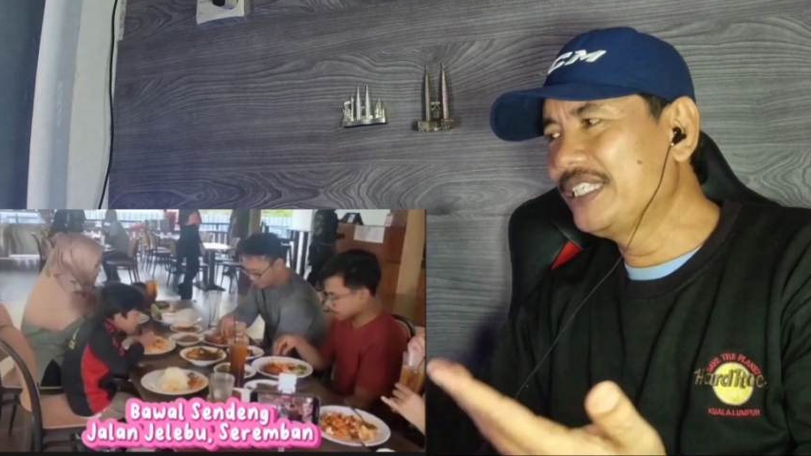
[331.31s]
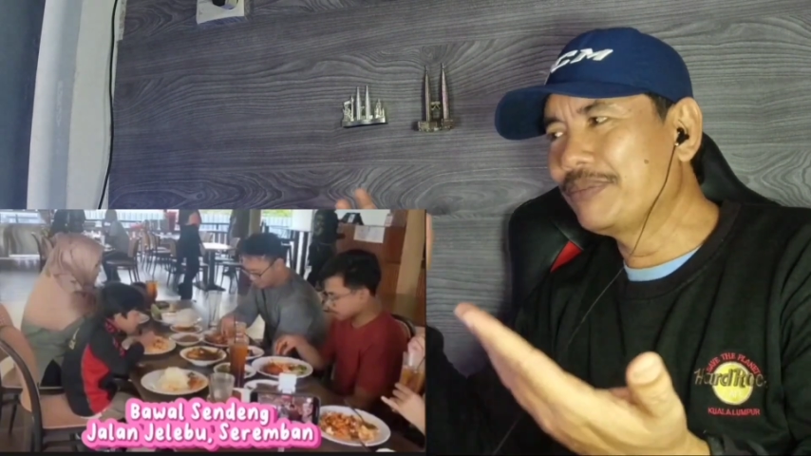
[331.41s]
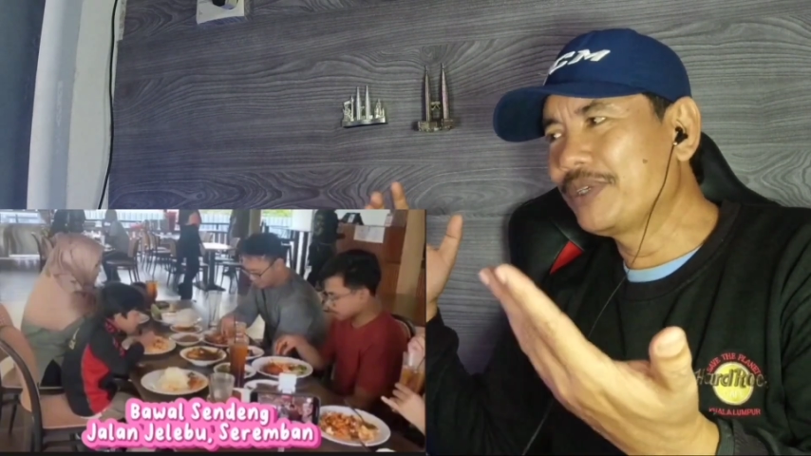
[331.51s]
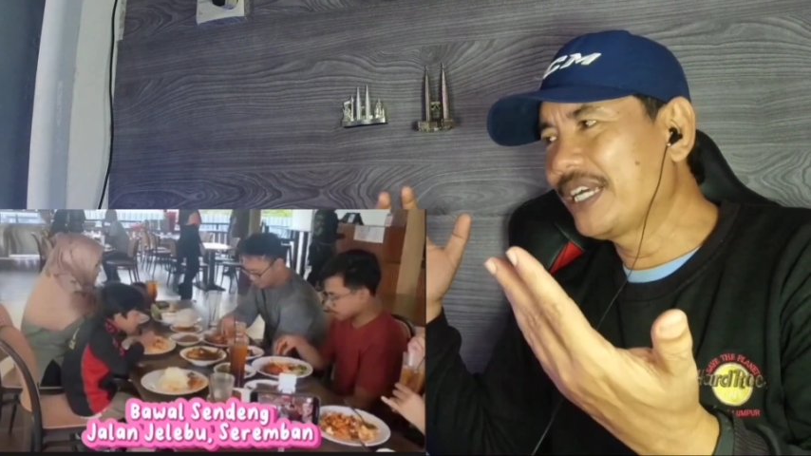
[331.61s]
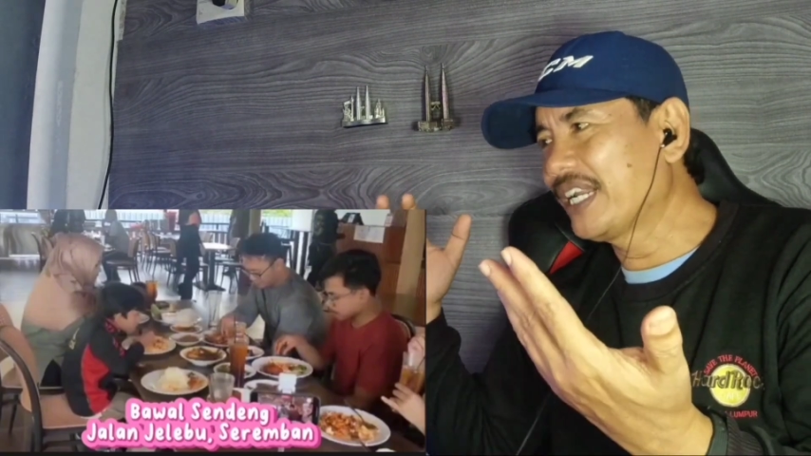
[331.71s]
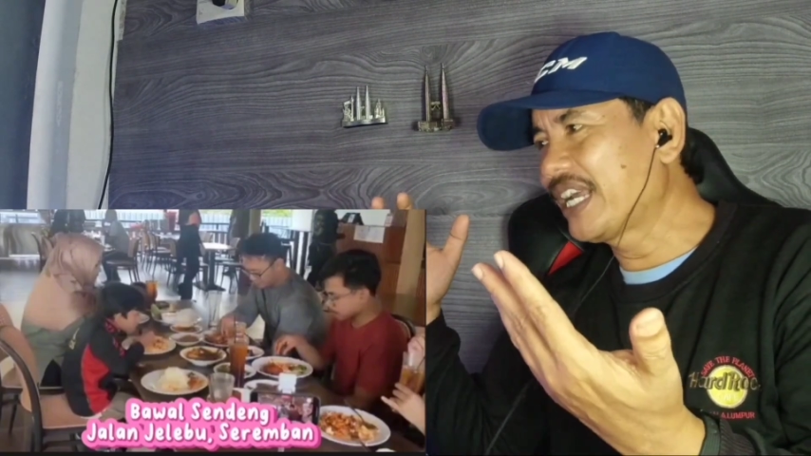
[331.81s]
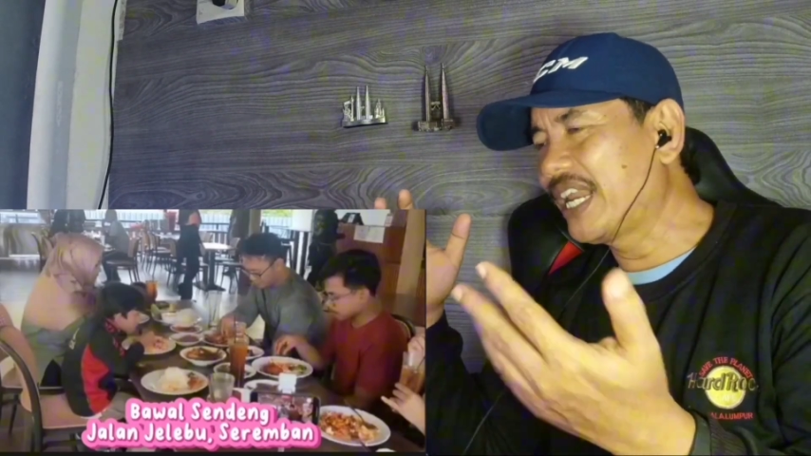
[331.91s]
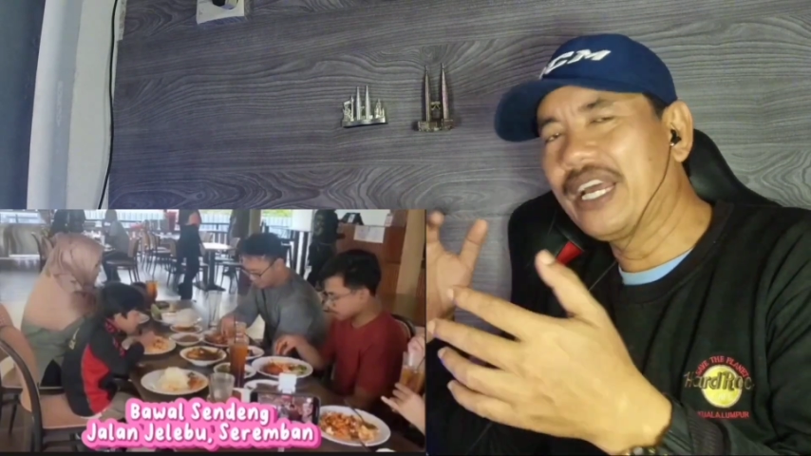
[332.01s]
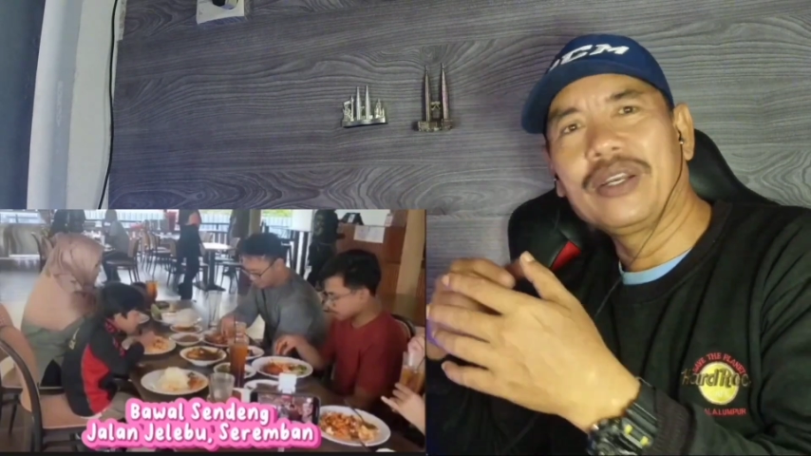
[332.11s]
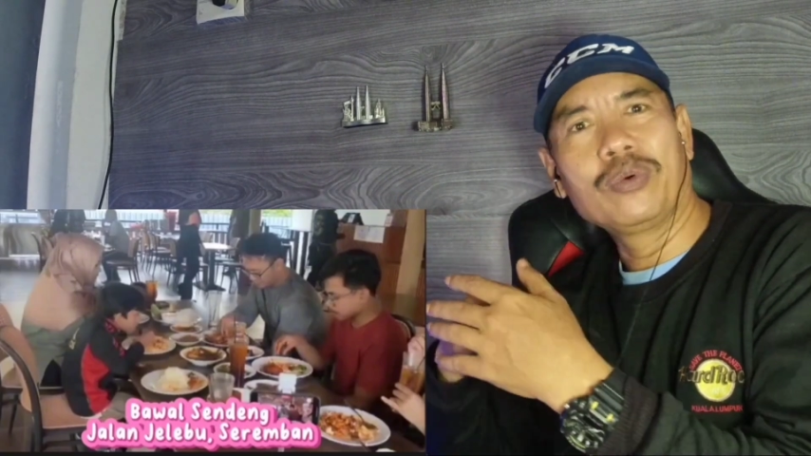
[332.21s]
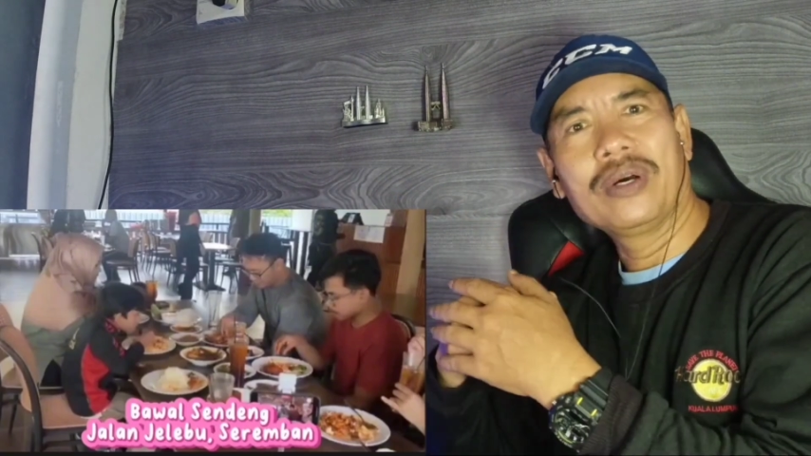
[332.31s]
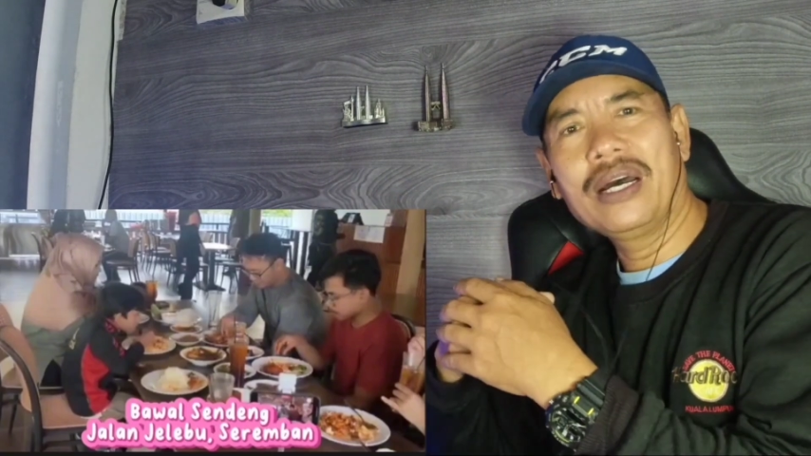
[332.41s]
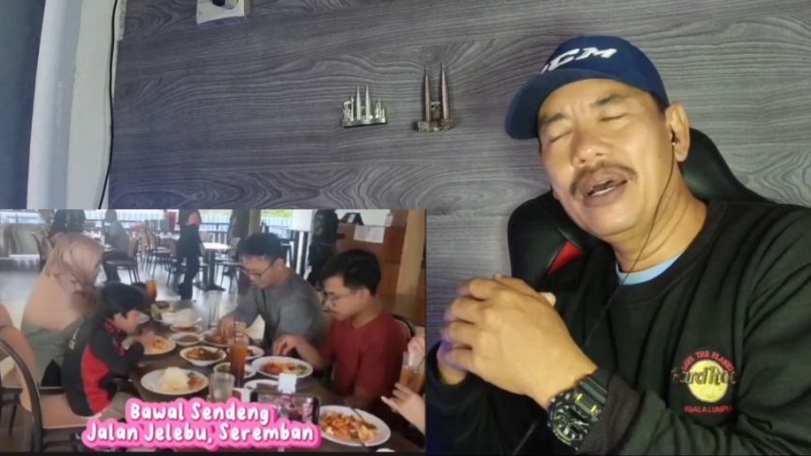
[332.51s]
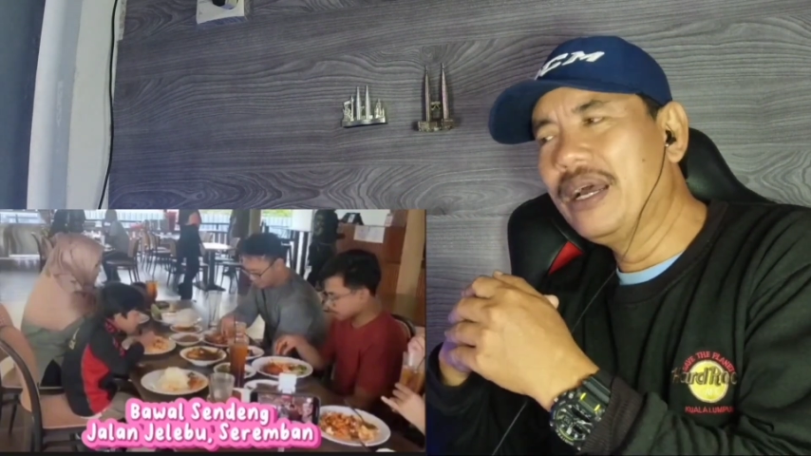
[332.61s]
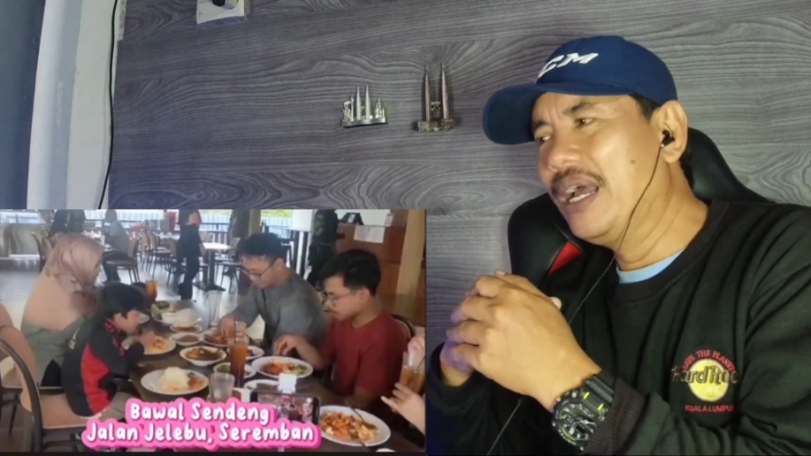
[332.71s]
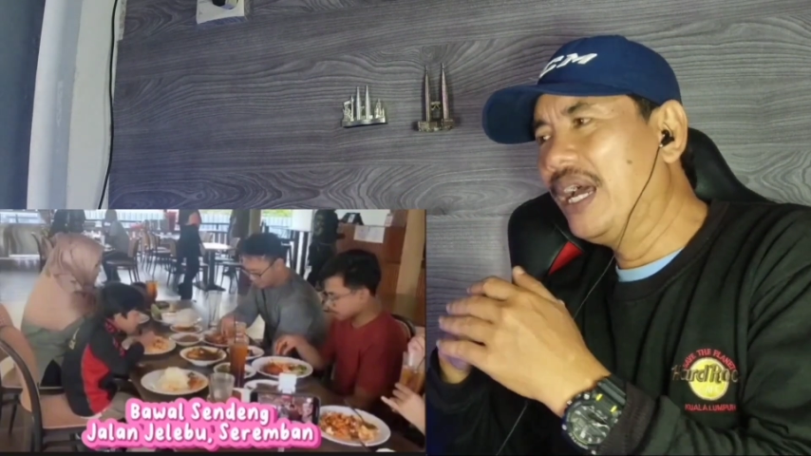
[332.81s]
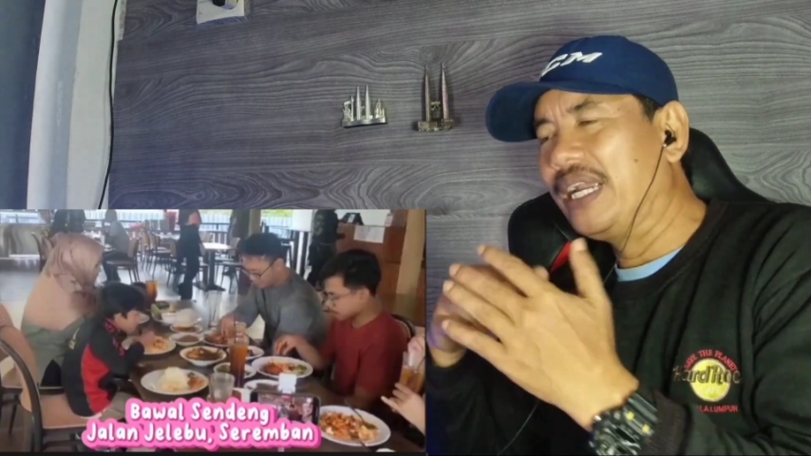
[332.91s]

dijemput dari KLIA e 2